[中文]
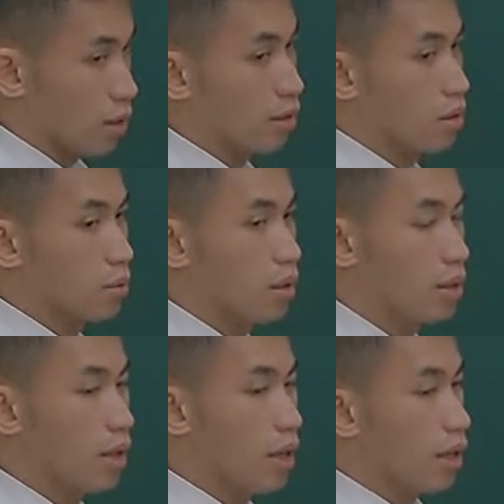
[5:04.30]
张的，因为
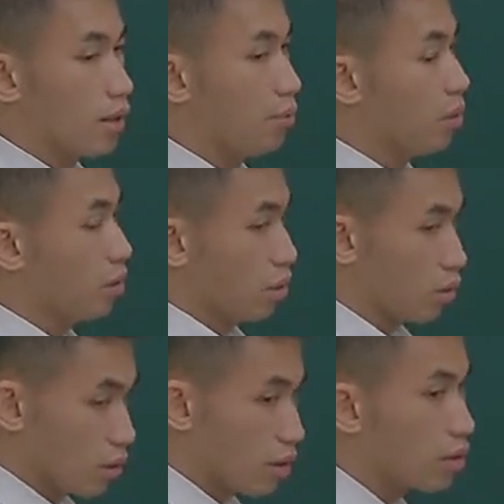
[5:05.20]
他没有提
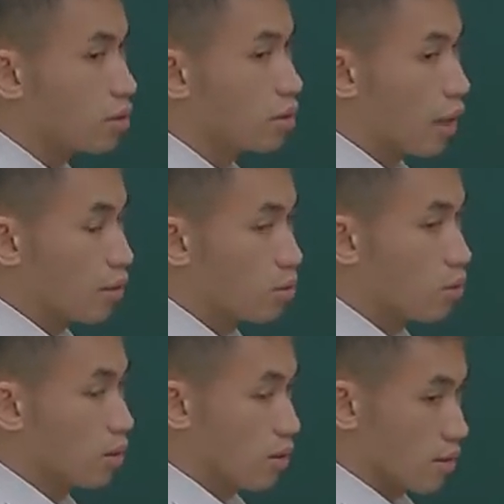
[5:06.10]
供任何的单
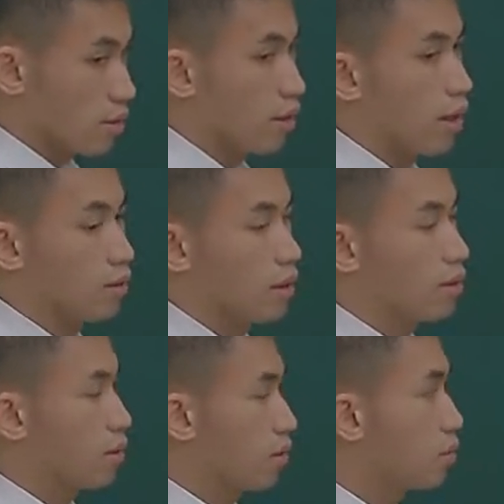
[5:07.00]
据跟资料。那
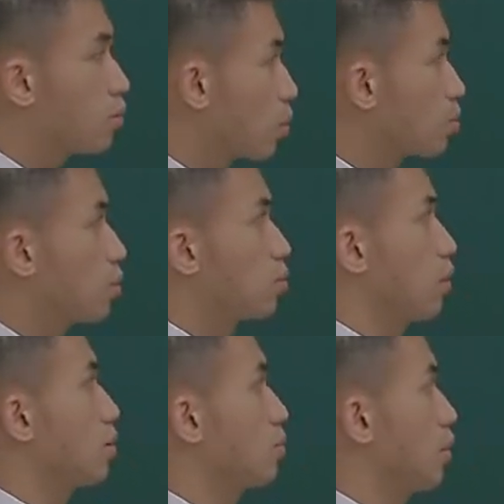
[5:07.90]
国税局
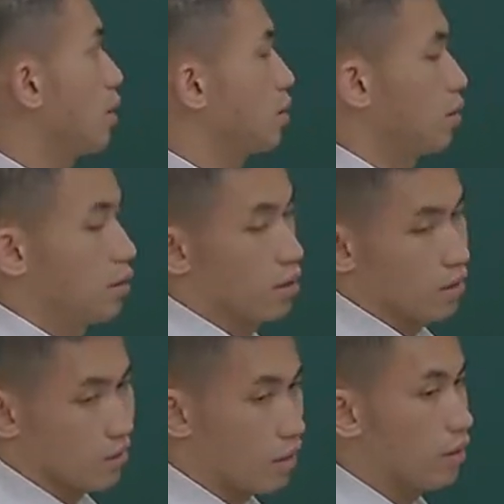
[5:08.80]
要怎么样核
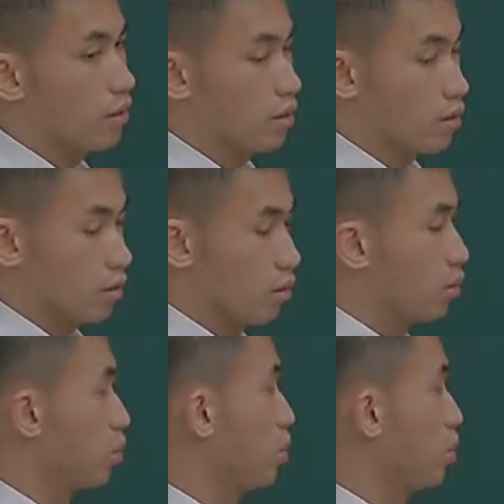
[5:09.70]
定，当然也只能用